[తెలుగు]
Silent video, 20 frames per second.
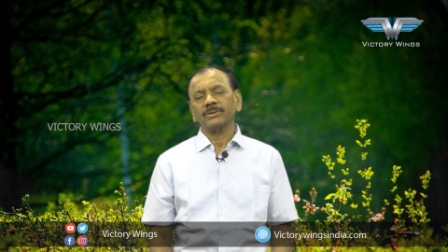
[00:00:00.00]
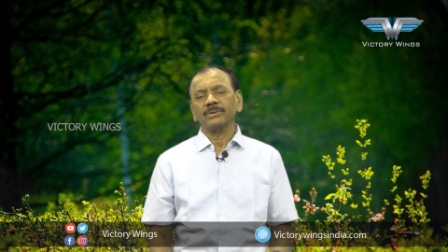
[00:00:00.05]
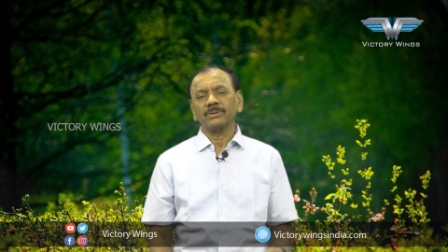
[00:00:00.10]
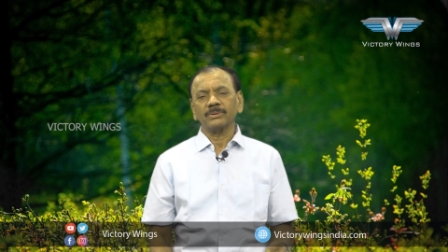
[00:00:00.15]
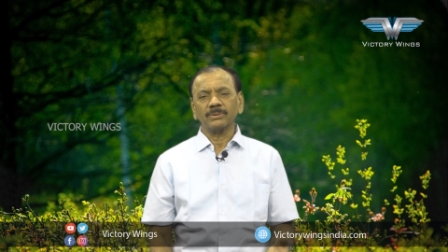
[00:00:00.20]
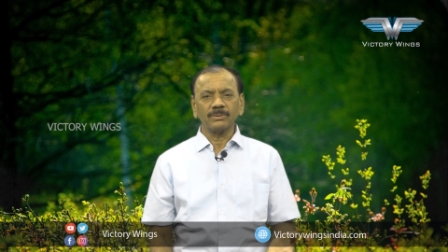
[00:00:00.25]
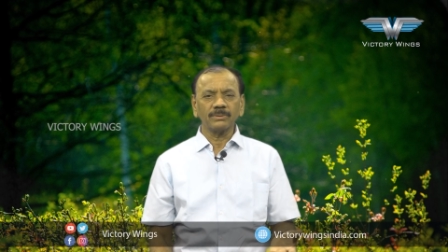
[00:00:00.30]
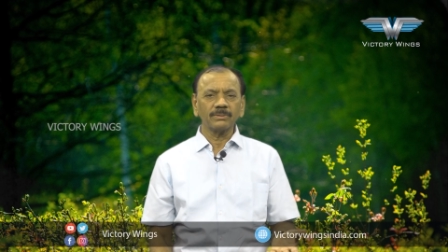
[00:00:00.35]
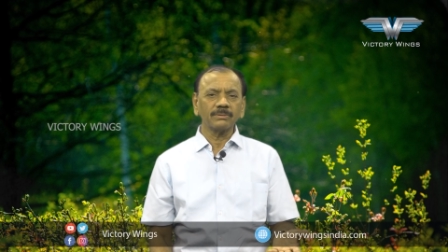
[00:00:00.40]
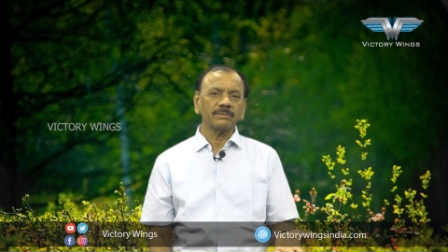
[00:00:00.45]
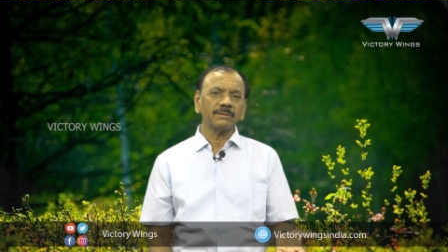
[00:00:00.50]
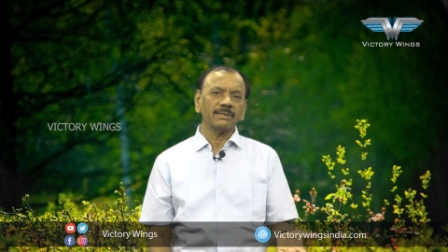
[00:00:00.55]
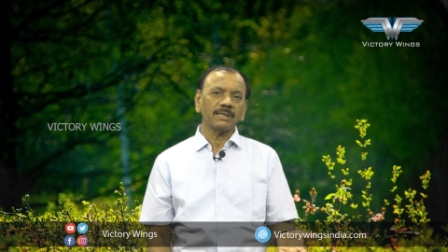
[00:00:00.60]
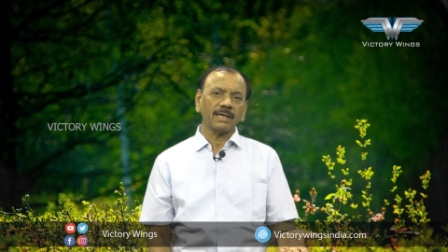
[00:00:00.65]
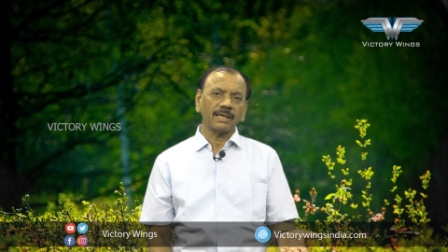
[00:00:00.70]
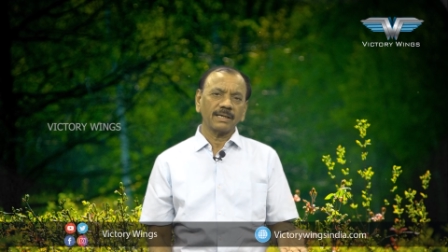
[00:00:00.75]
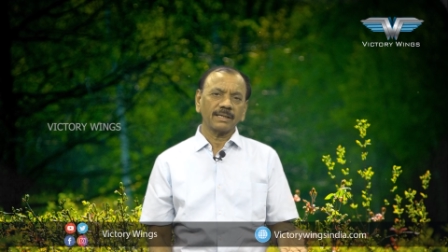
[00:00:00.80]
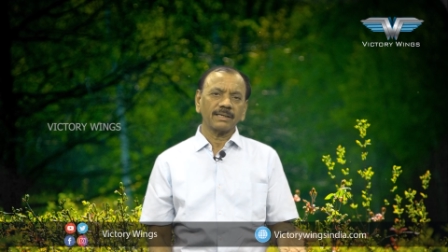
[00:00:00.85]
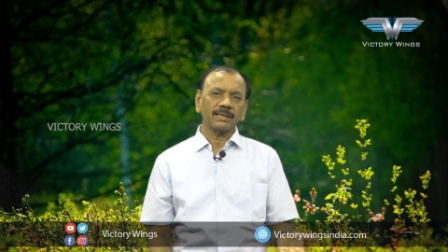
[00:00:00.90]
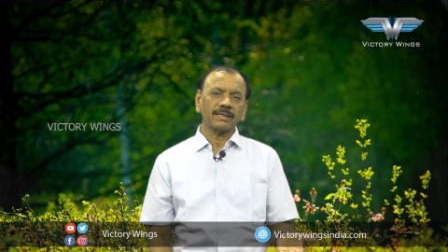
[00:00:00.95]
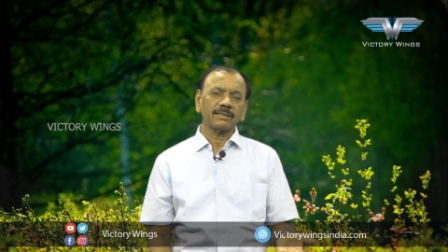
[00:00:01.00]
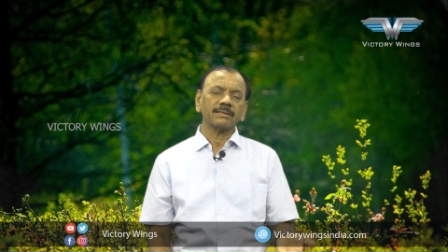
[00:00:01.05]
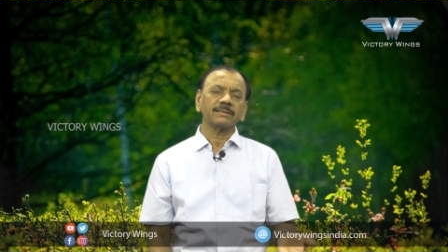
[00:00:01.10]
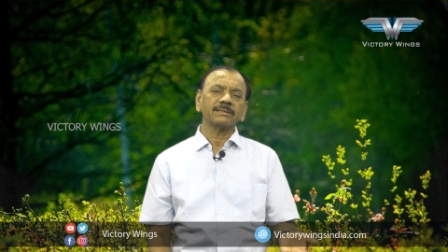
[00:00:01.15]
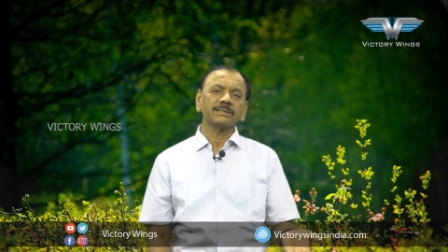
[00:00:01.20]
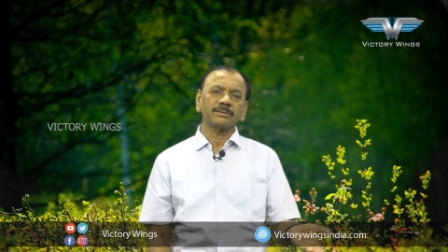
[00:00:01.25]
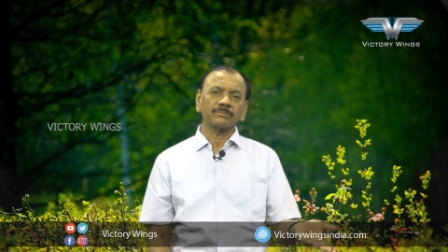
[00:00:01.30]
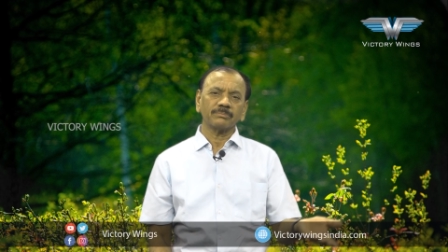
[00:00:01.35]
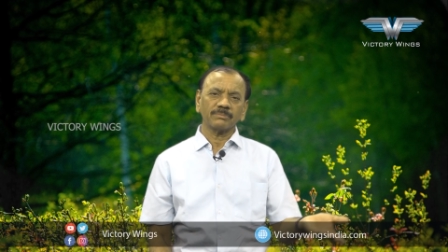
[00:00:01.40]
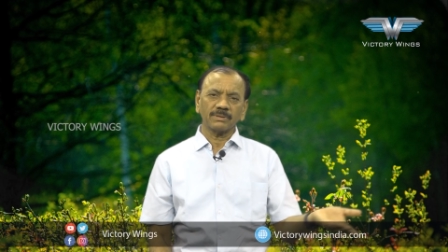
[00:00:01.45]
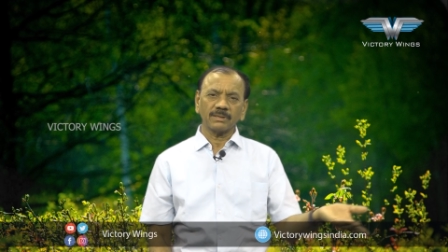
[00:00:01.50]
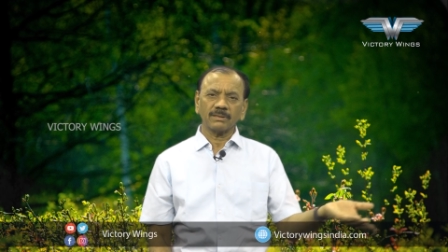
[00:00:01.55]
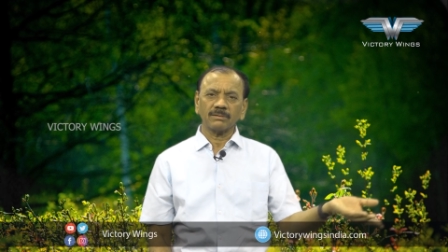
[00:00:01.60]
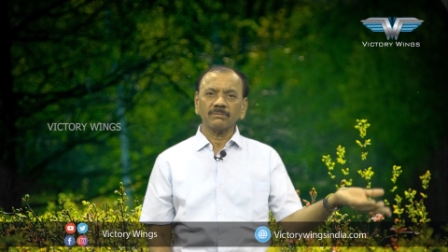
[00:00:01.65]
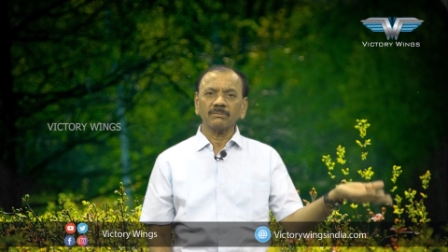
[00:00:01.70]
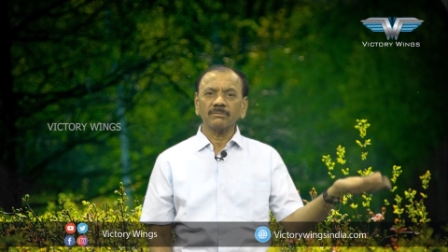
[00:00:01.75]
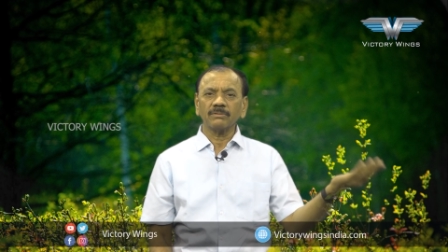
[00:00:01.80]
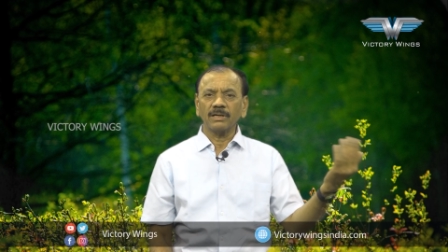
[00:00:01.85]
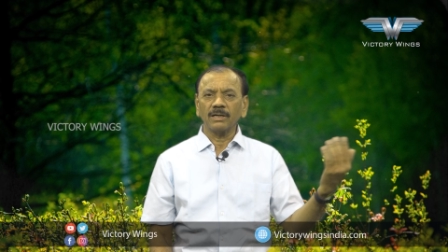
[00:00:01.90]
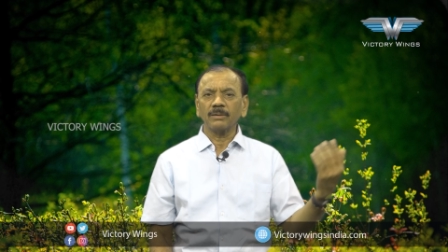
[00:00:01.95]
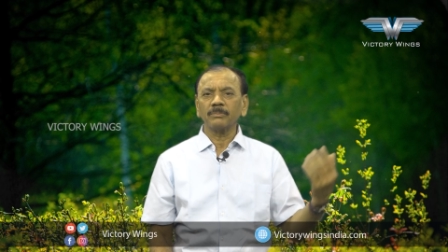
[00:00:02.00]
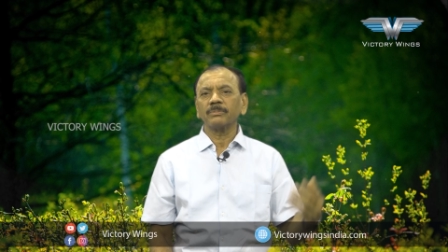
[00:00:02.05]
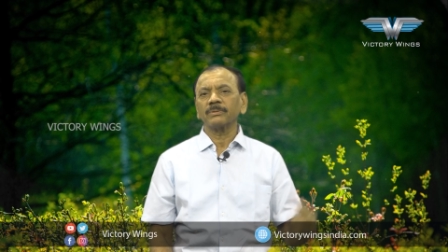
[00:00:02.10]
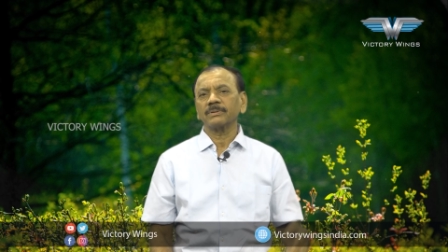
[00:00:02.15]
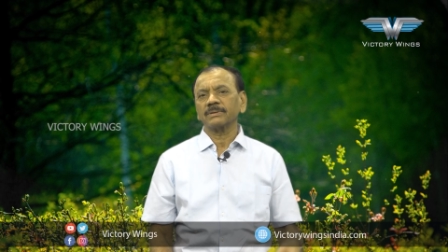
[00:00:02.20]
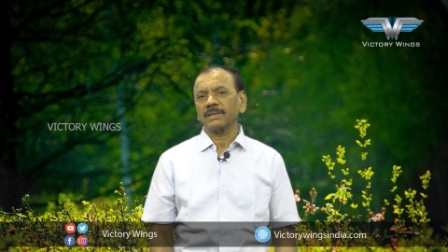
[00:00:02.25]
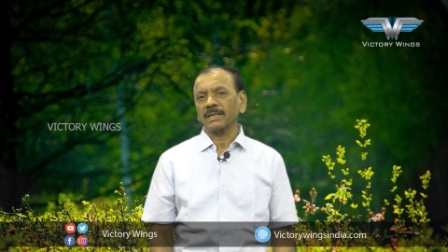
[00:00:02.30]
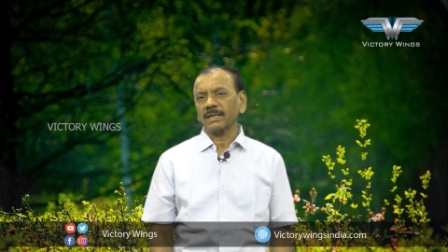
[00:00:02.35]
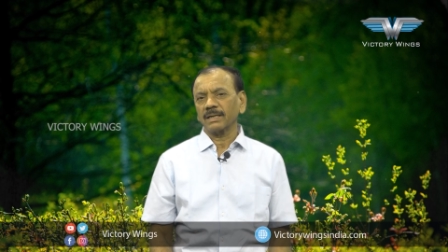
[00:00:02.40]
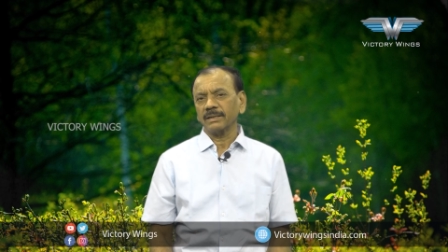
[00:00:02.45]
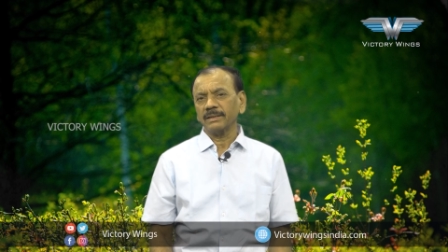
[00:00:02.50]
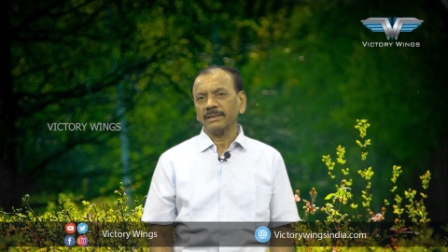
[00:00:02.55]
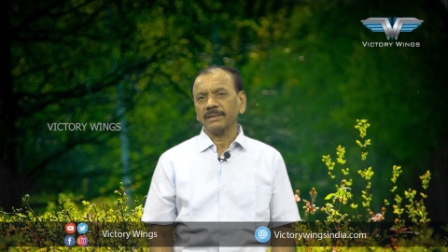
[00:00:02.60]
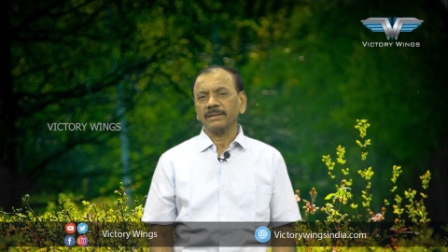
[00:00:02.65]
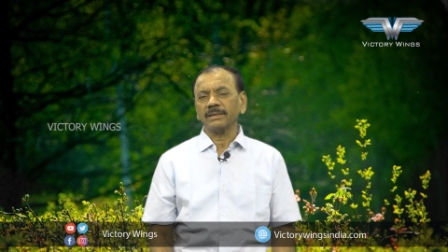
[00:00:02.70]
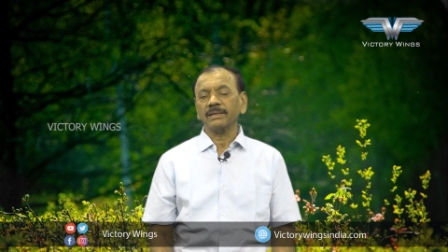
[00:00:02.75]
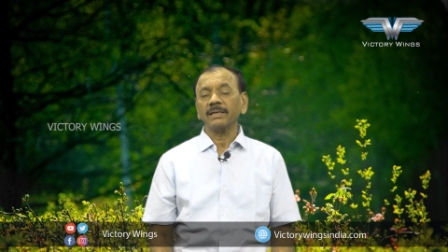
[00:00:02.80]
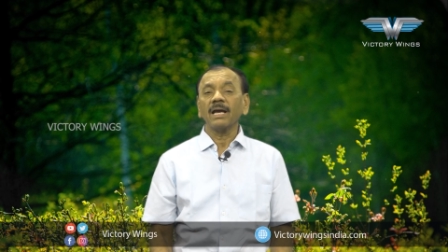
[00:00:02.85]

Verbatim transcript: ఎందుకు ఇలాంటి కథలు చెప్తారు వెళ్ళిపోతారని